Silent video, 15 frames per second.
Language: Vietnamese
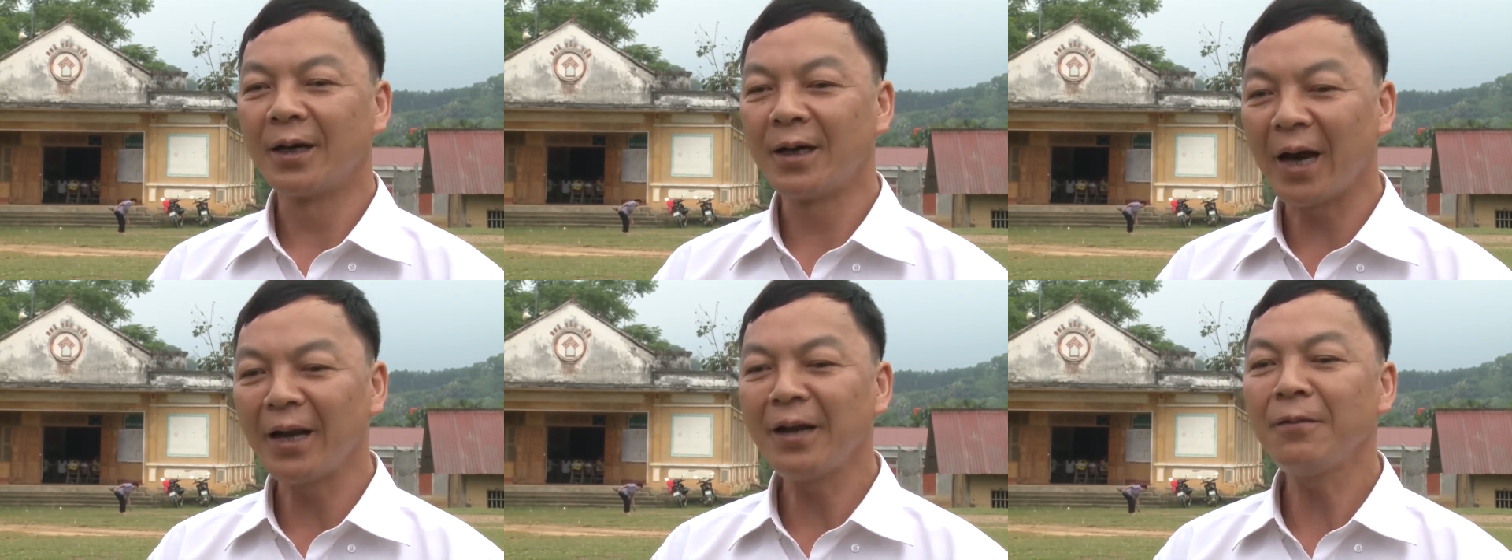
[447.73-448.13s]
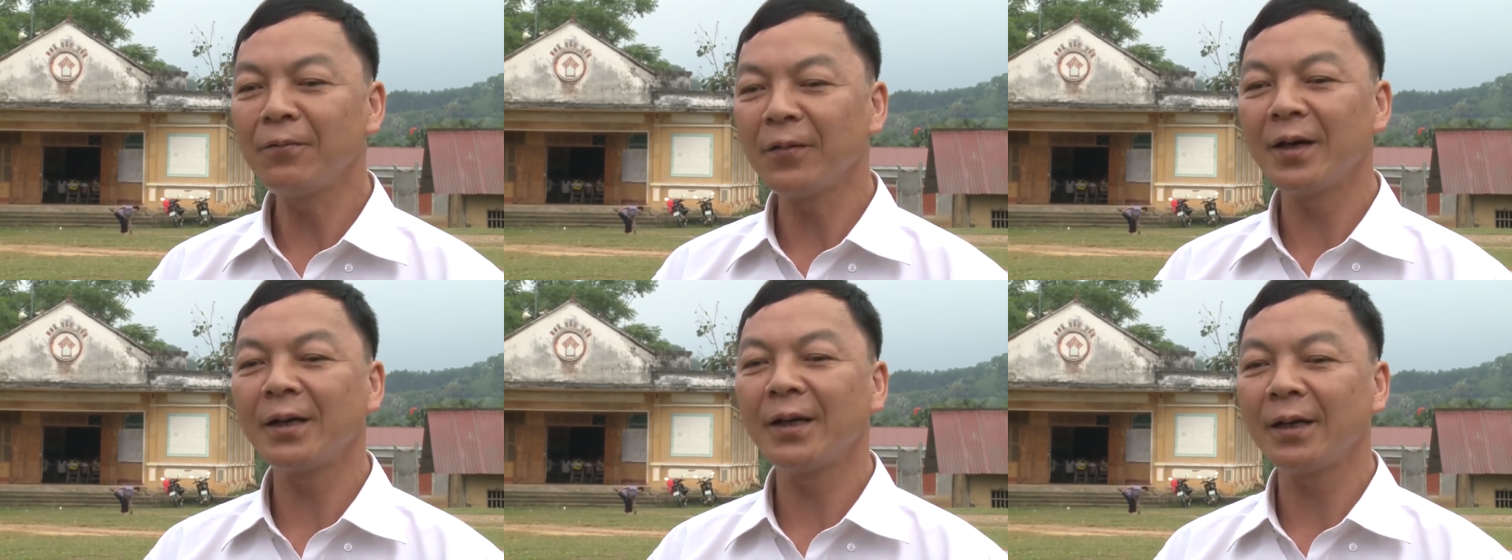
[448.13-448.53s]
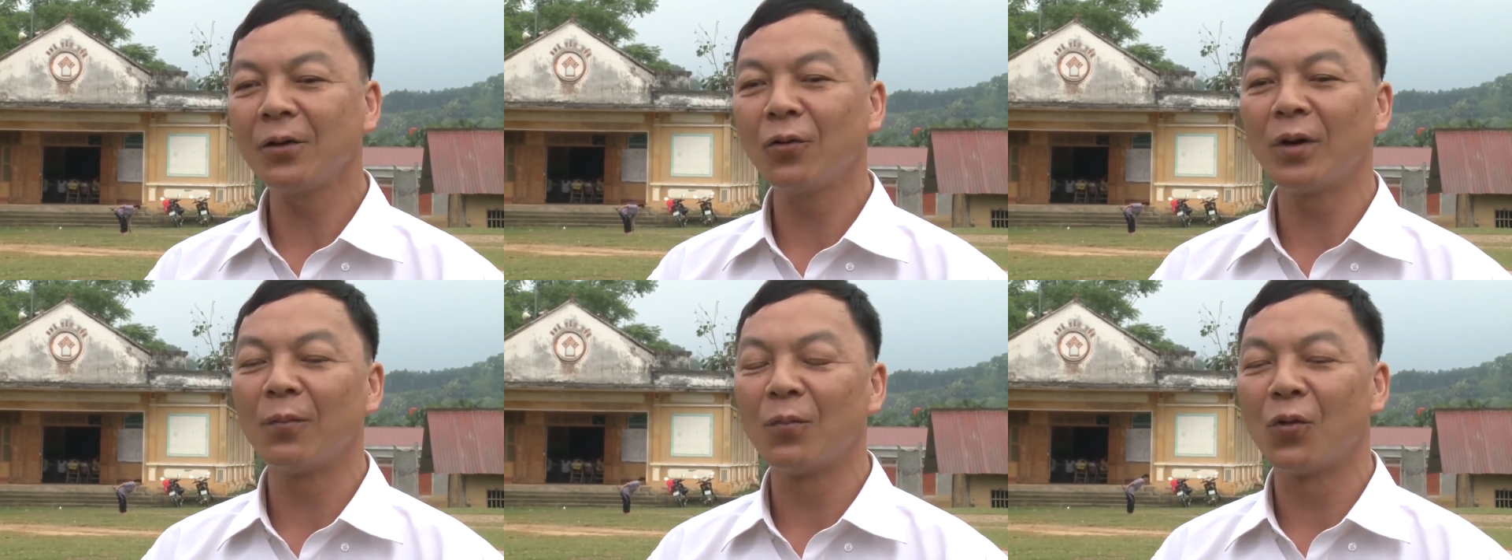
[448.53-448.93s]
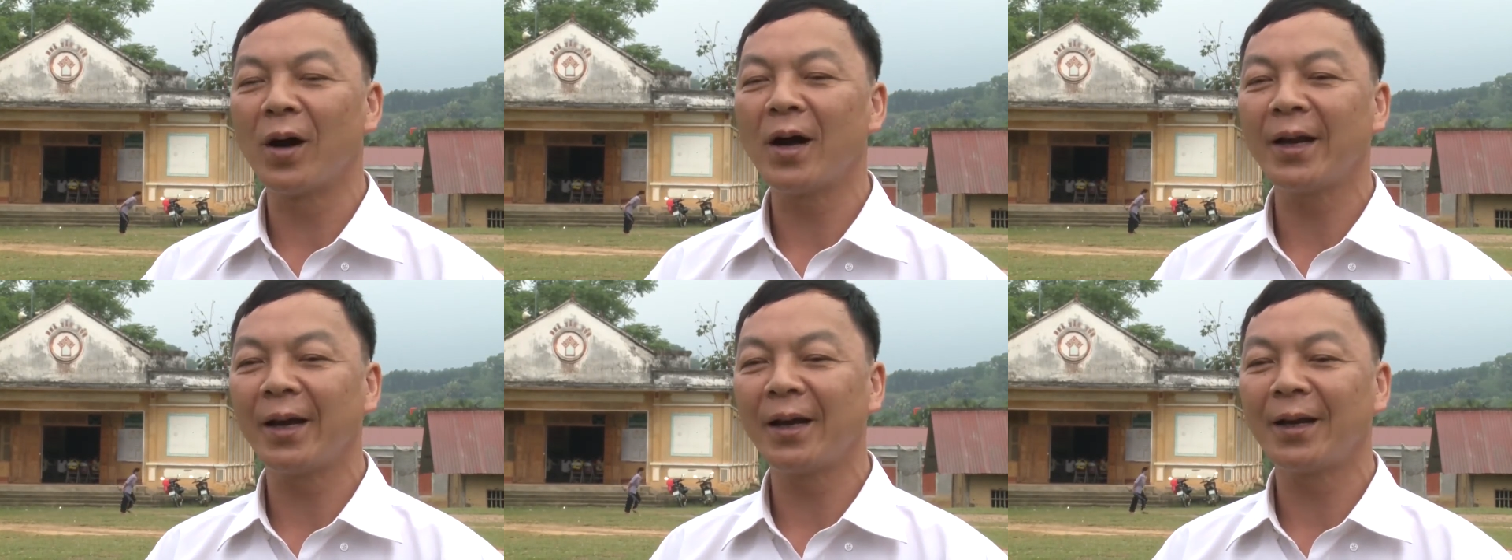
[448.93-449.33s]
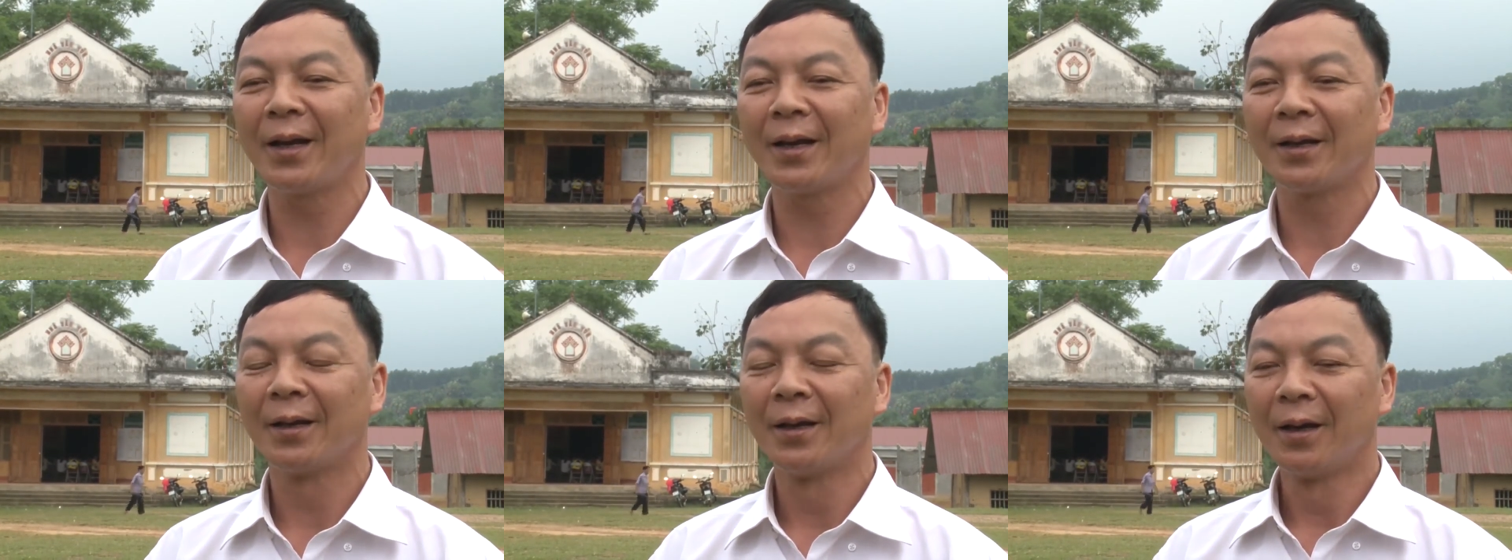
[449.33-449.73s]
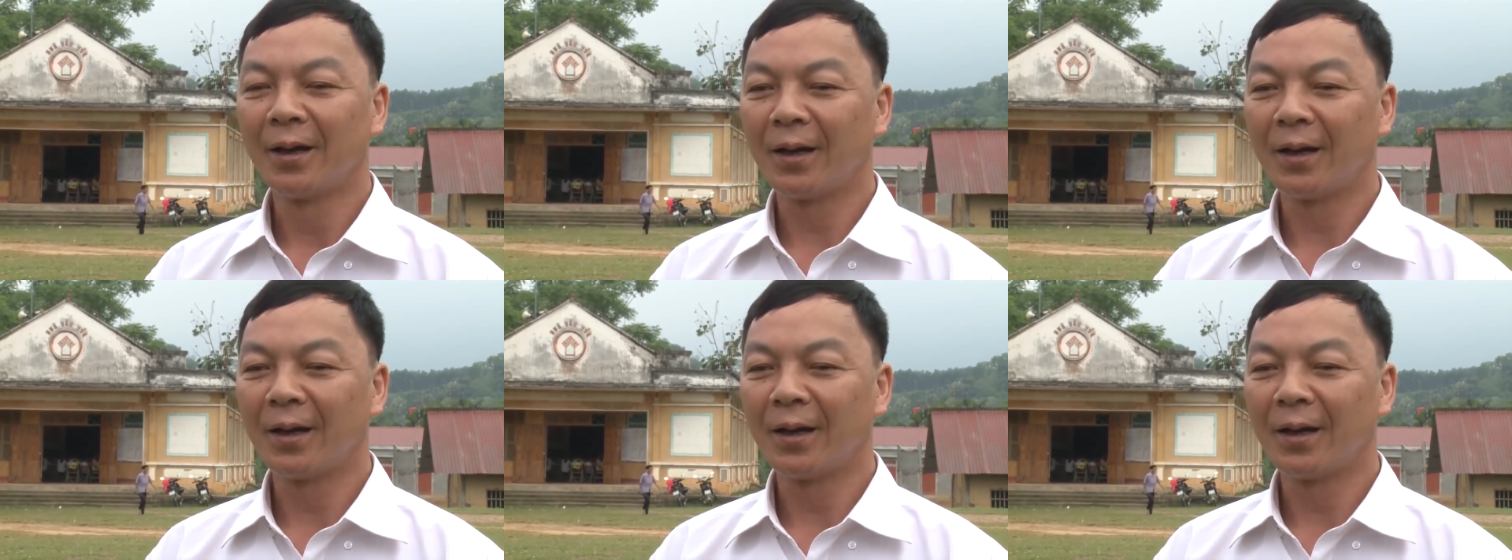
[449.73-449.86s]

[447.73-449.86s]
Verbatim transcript: gắn với cái câu lạc bộ hát then này